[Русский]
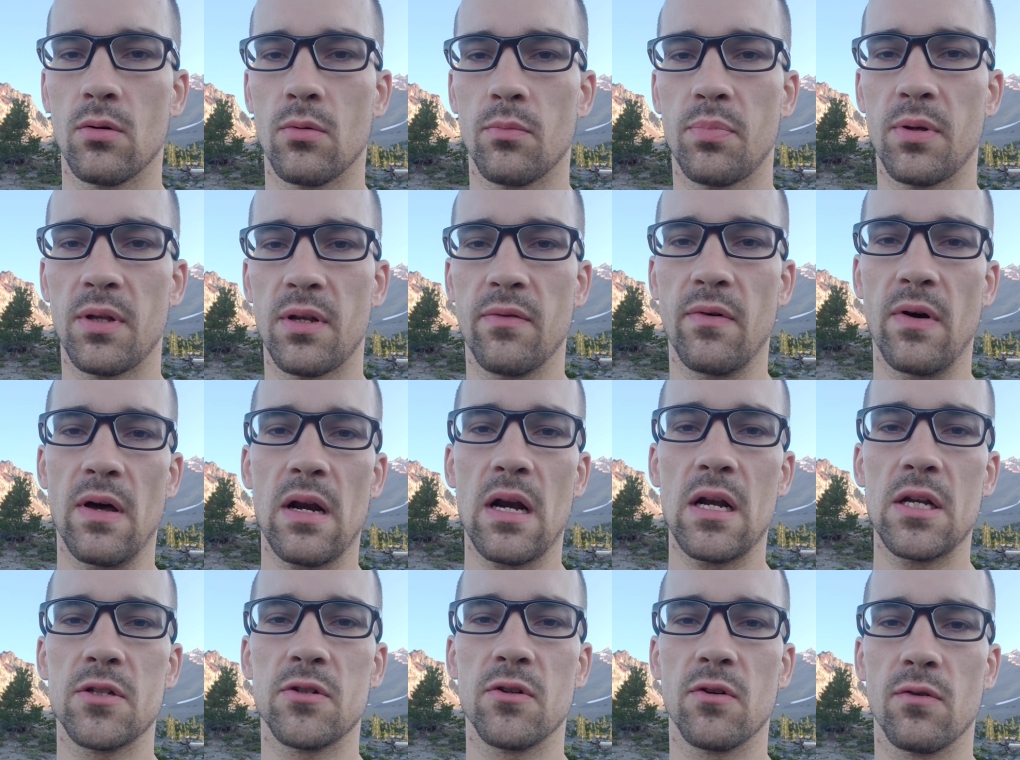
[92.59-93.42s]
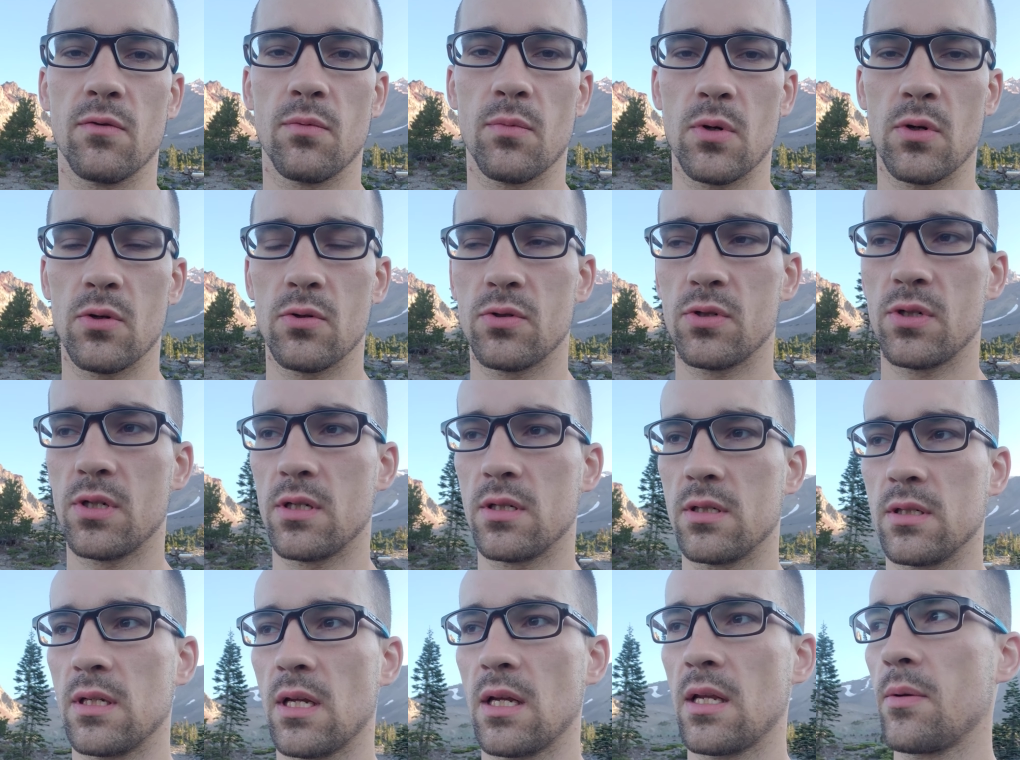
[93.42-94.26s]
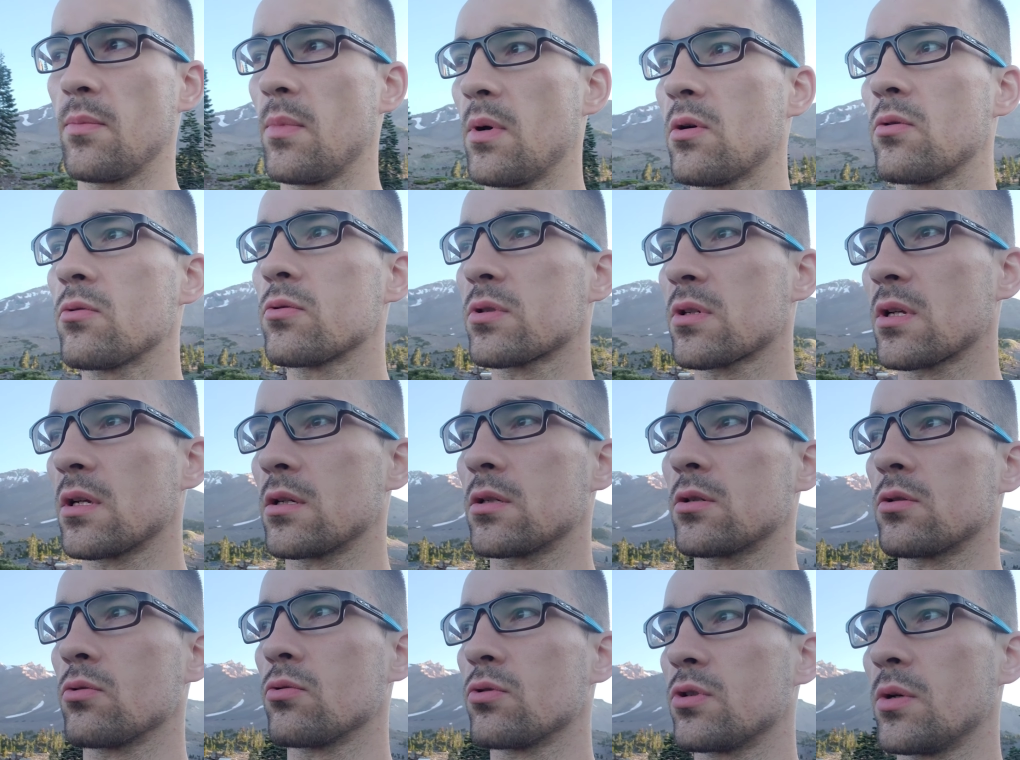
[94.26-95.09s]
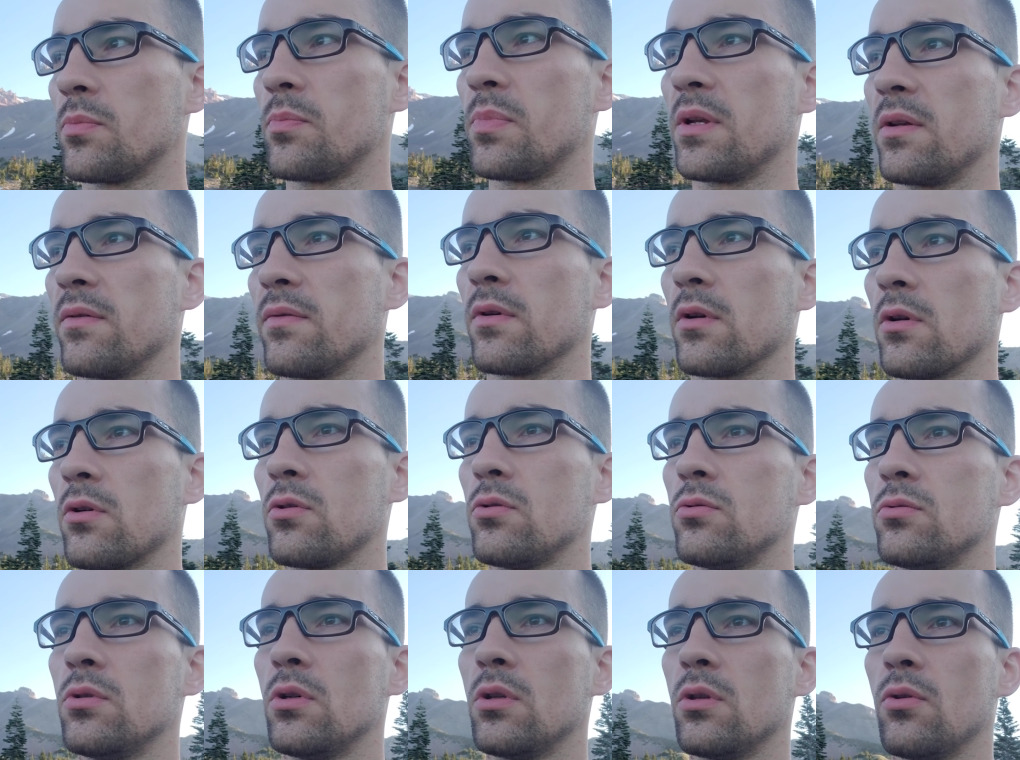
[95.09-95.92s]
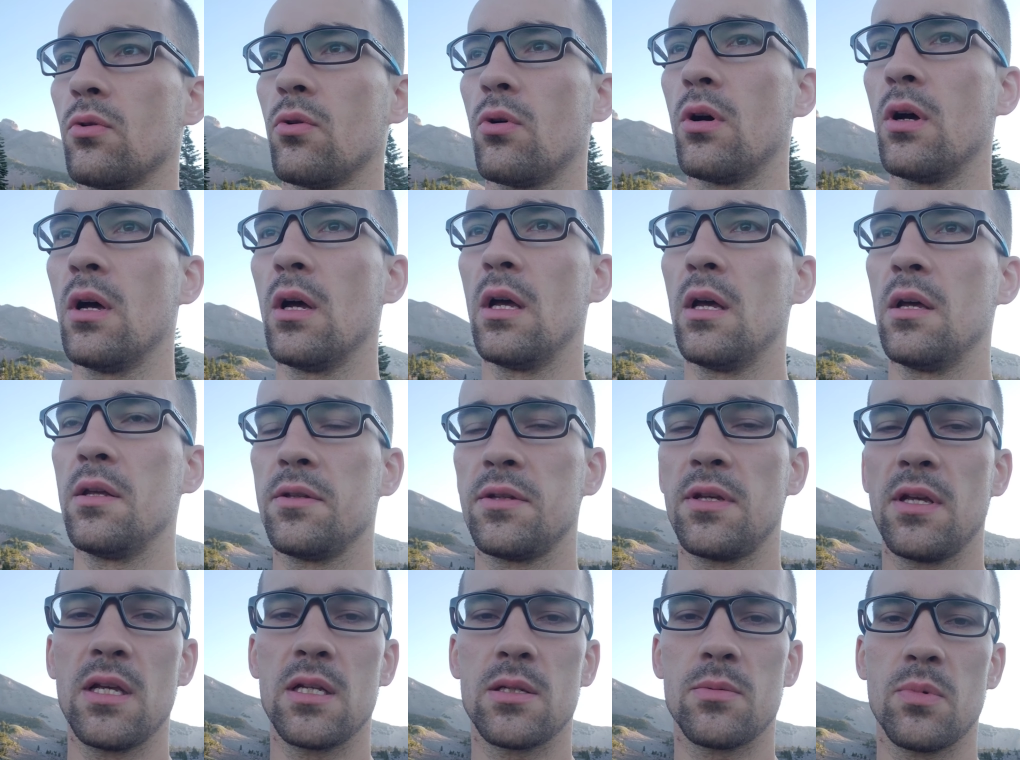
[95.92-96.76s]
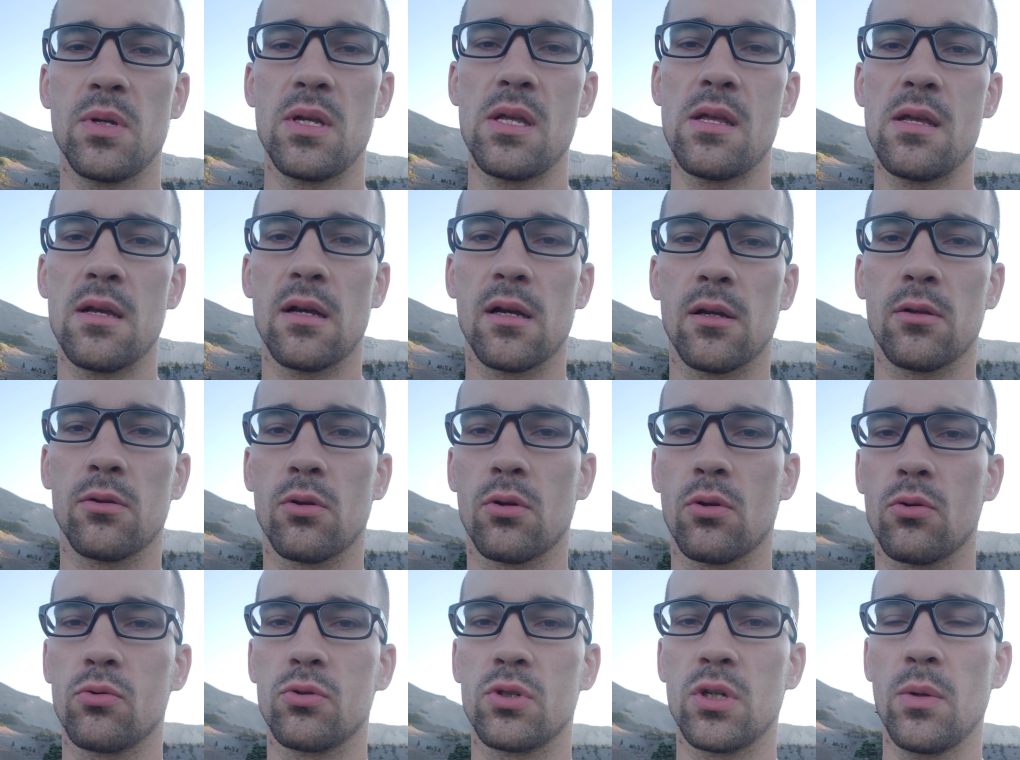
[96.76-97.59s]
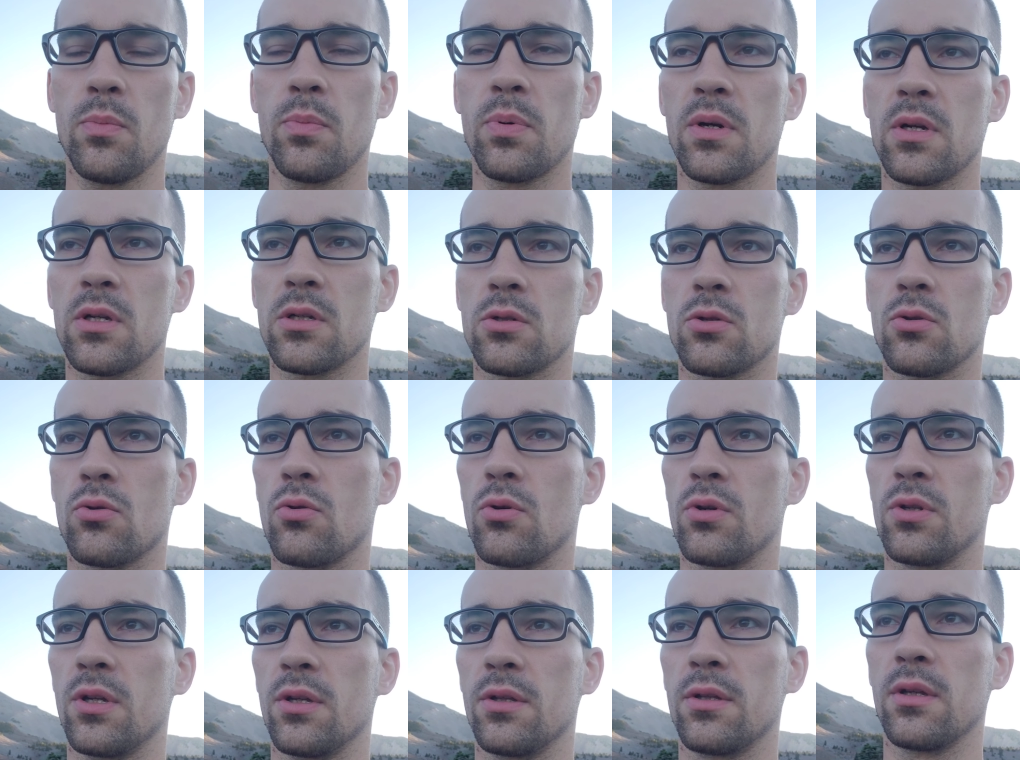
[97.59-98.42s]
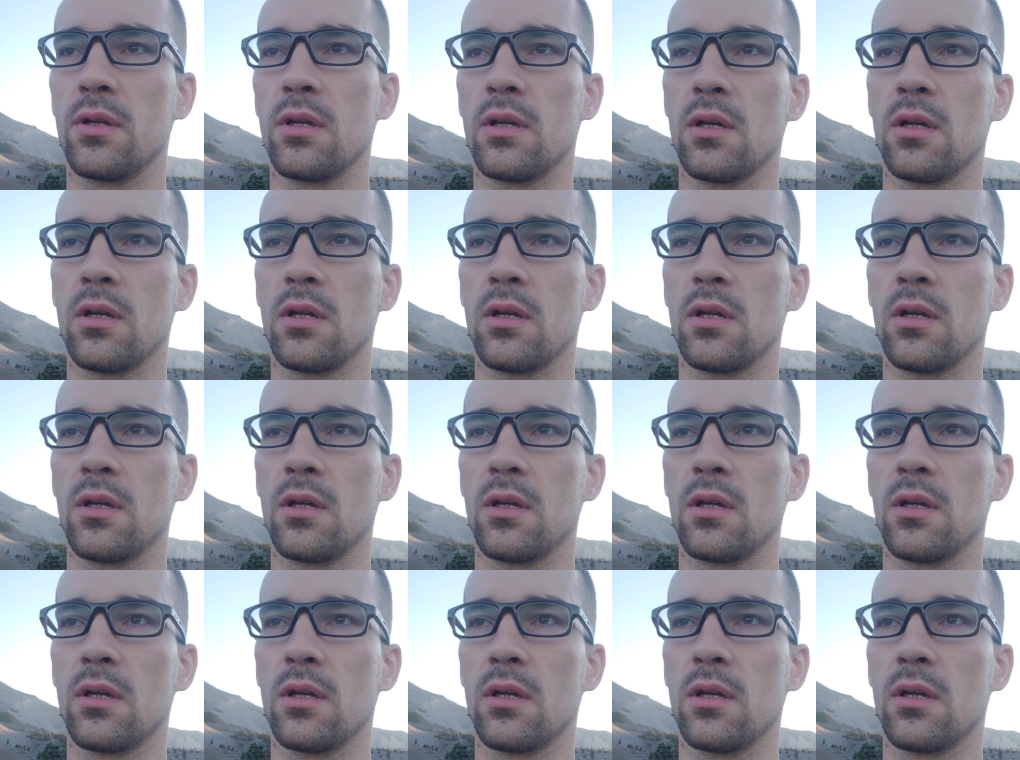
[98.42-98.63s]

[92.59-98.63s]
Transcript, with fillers: переворачивает мою жизнь. Я не могу сказать, что уже перевернуло, но те изменения, которые уже происходят,